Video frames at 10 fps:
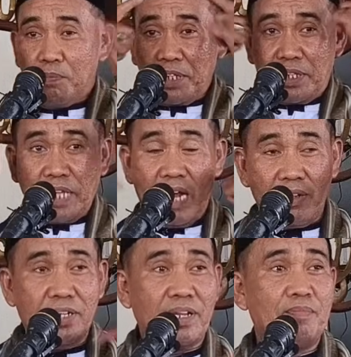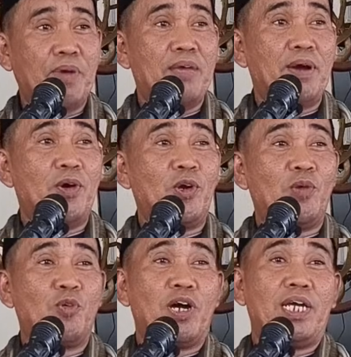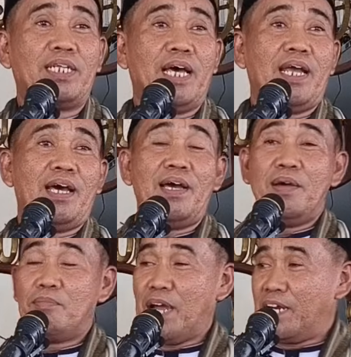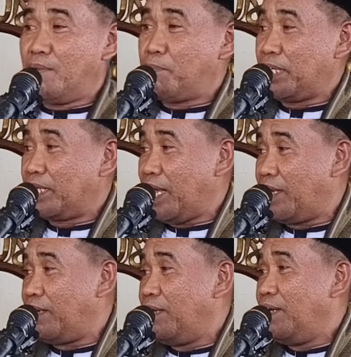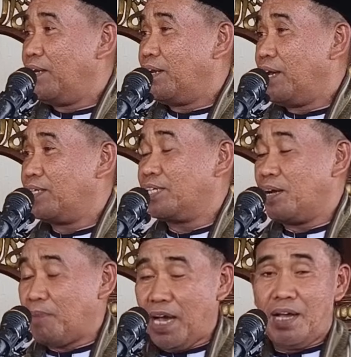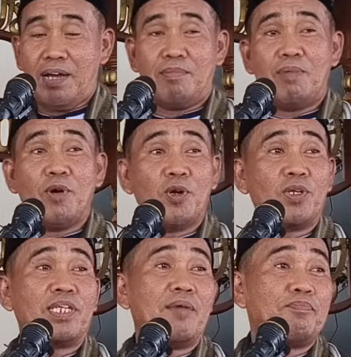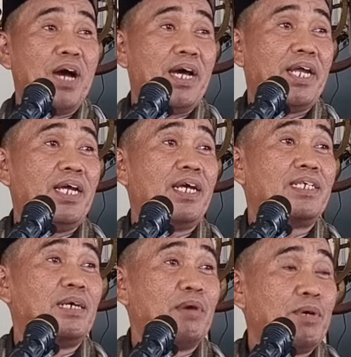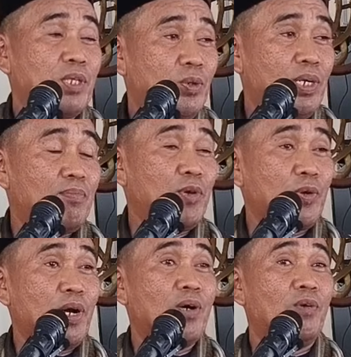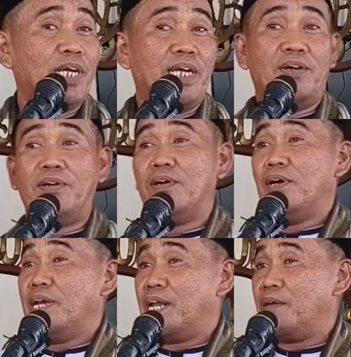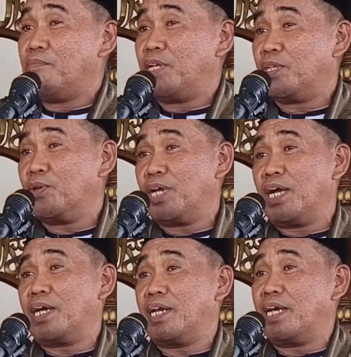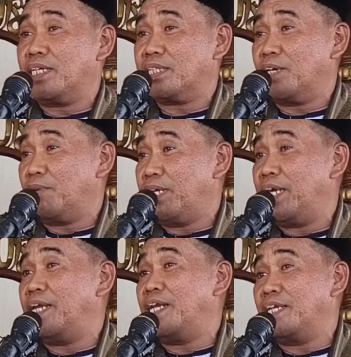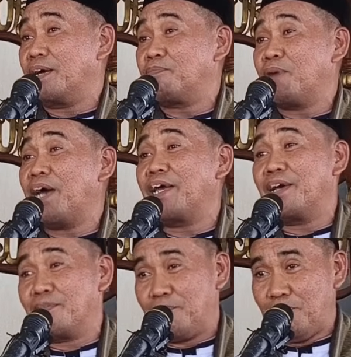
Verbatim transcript: Mapetang ye iya, tapai mangolo ko pong taala. Magi nama petang nasaba mabolo tapana nasaba watunna monro akolino de metonang kanages saiwajen ni tapana.